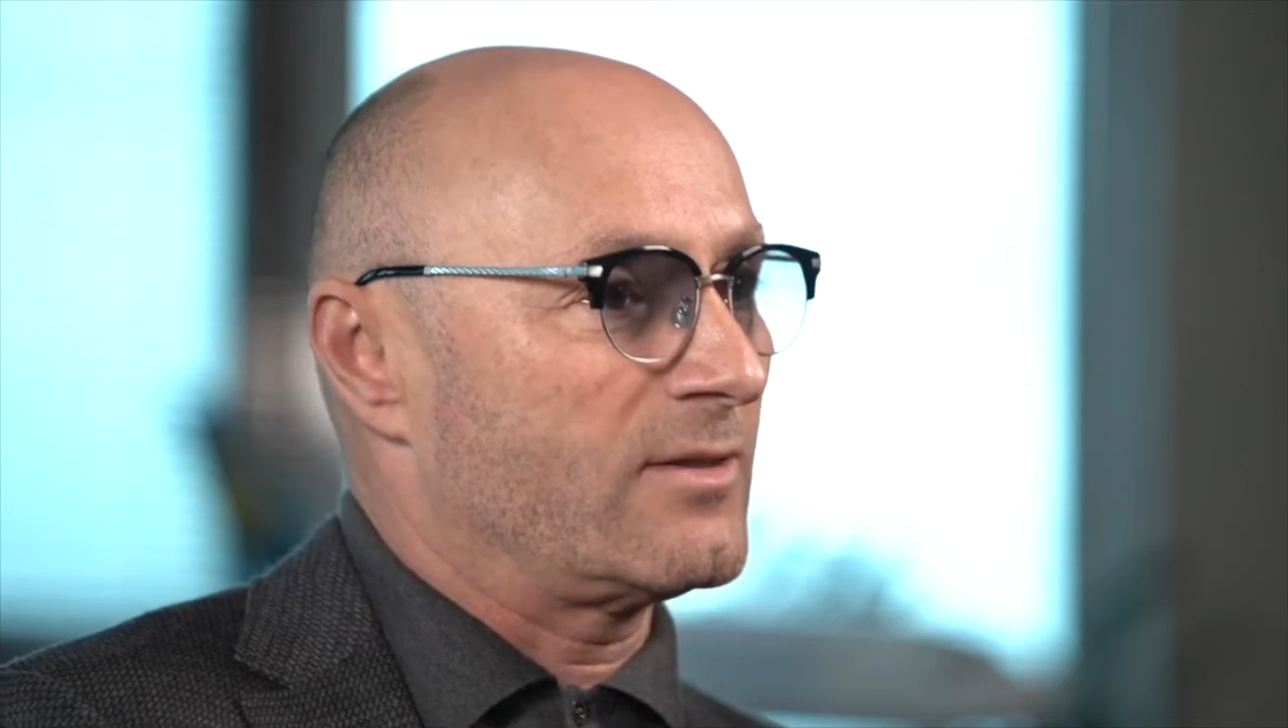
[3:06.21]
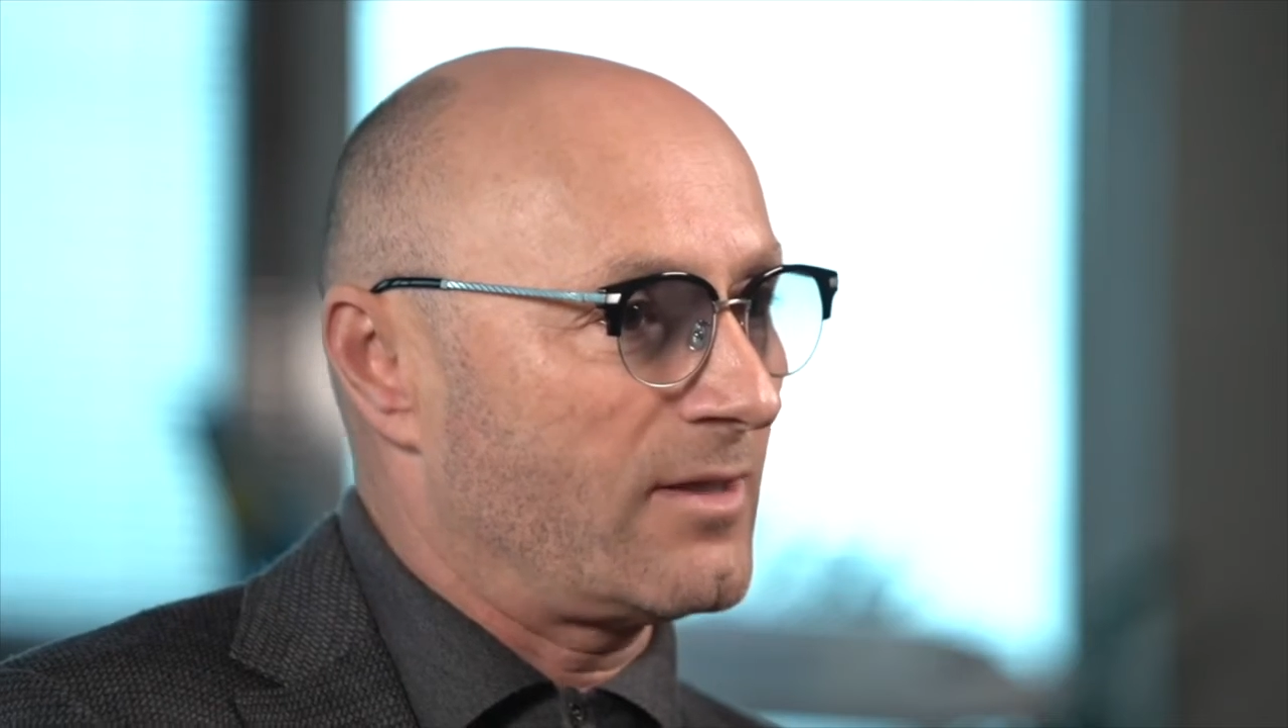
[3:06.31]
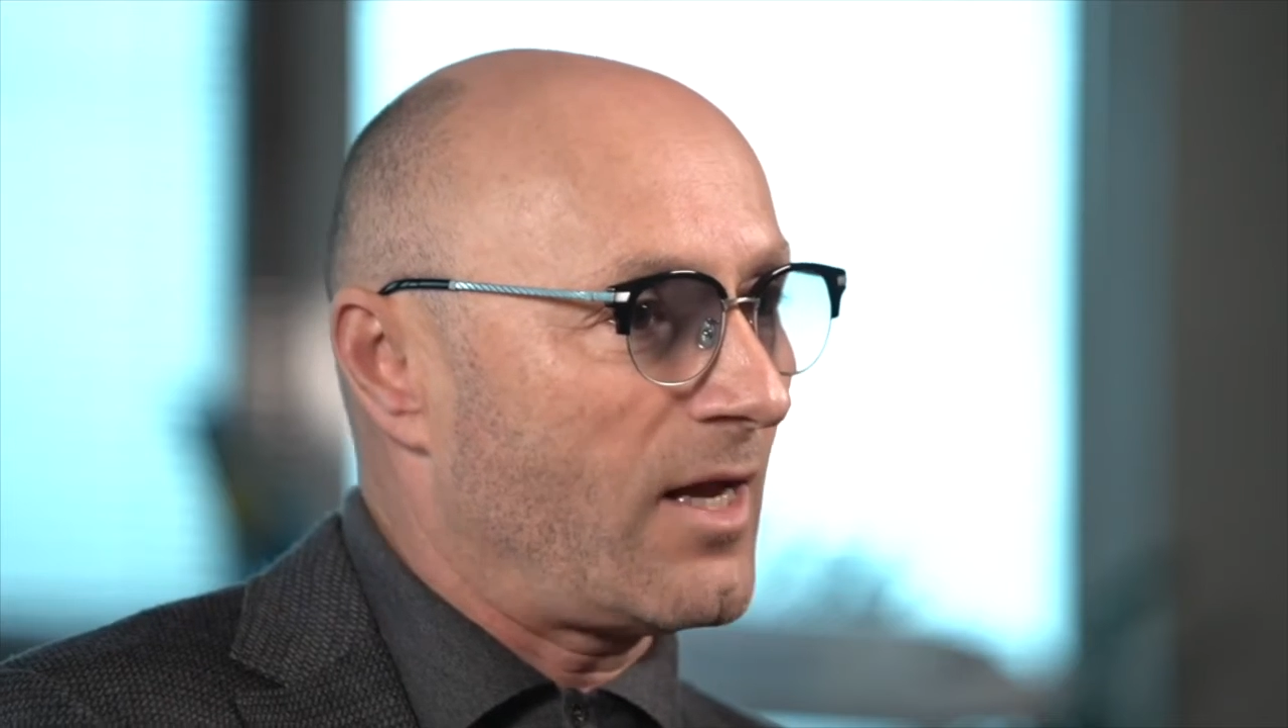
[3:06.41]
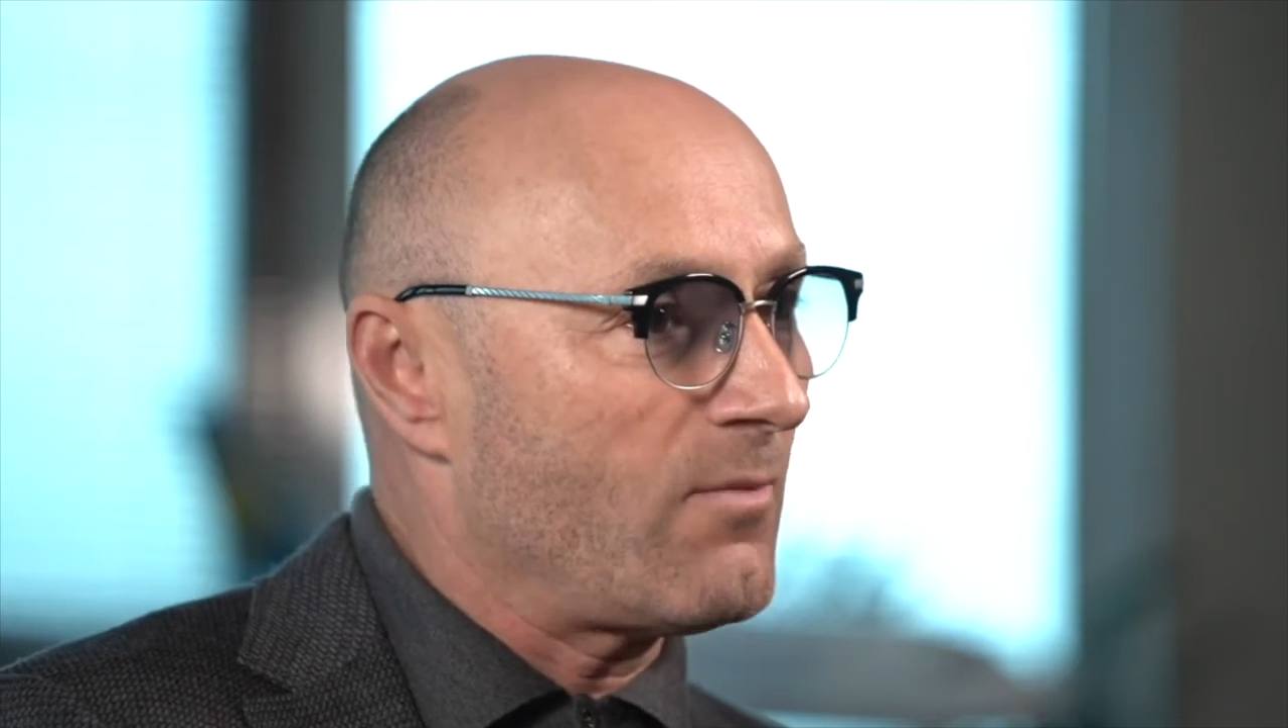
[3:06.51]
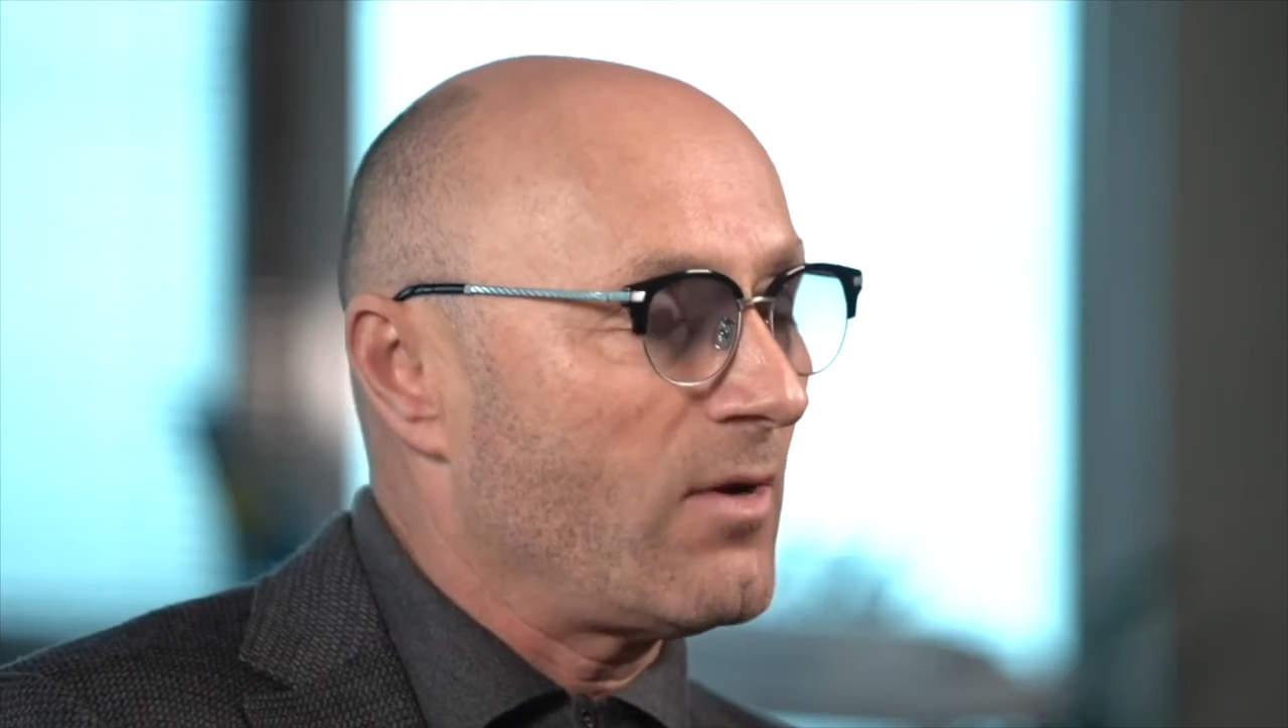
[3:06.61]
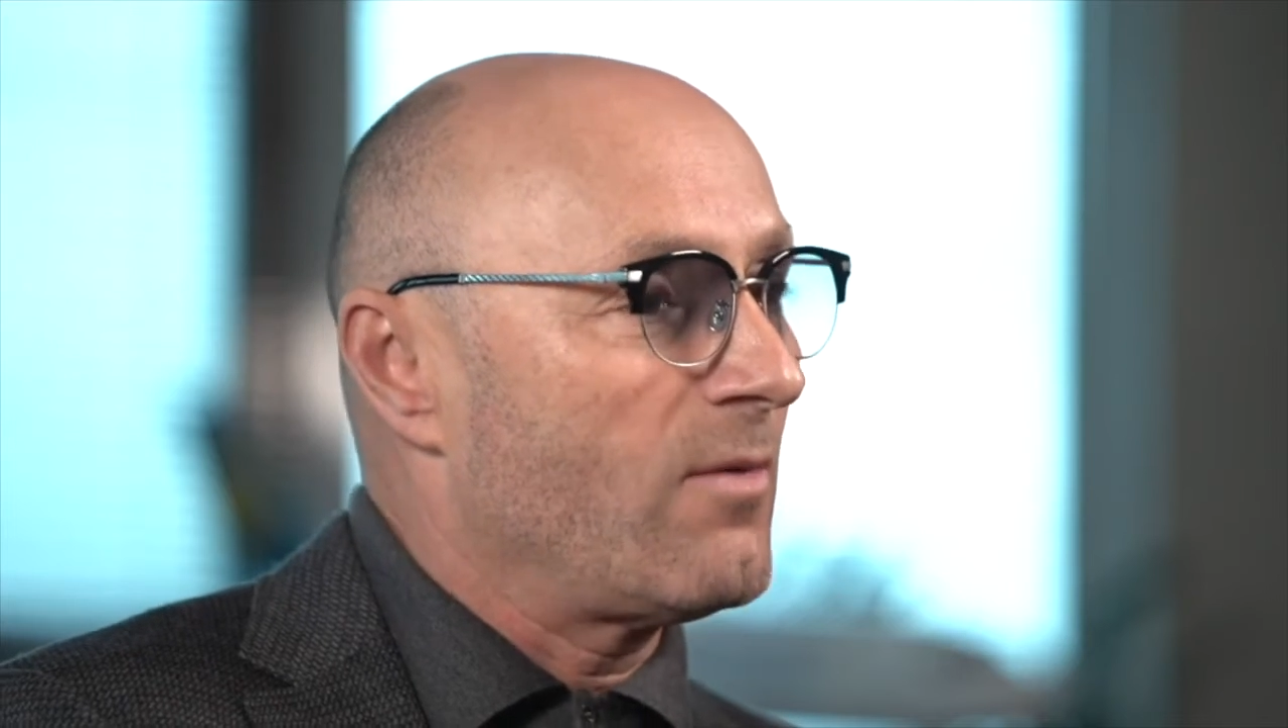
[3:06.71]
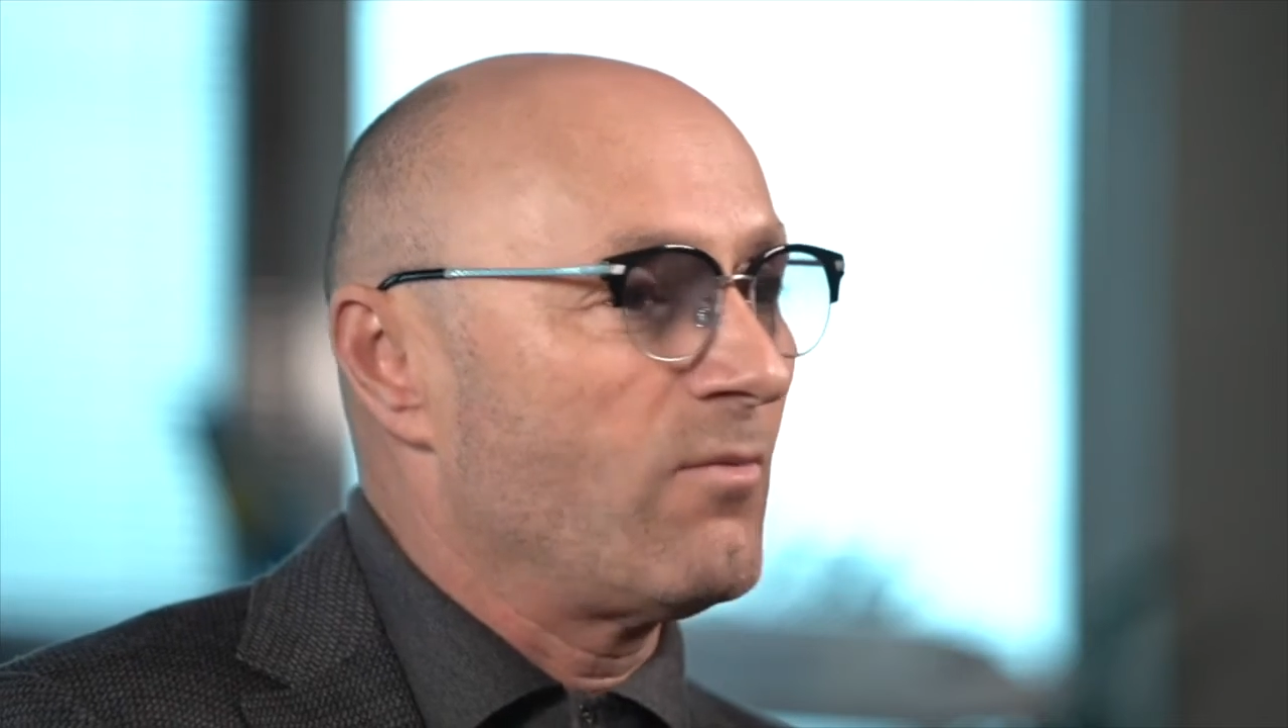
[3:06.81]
знаем,